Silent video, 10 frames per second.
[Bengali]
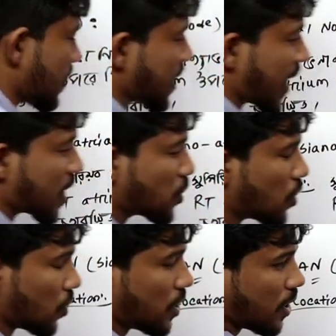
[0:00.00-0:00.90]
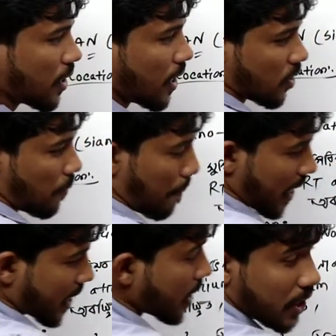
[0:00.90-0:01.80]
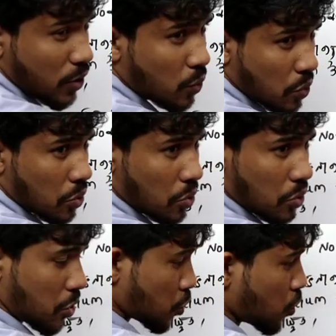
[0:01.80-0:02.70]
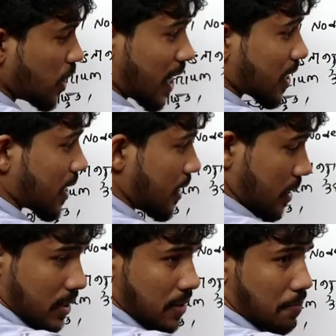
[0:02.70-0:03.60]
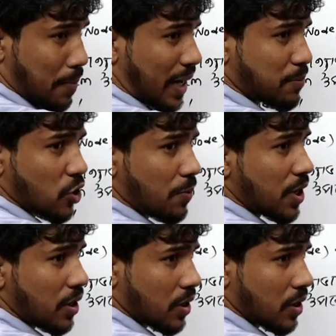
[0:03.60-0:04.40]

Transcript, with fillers: সার্কিট যদি হয় তাহলে ব্যাটারির যদি না থাকে বাল্ব জ্বলবে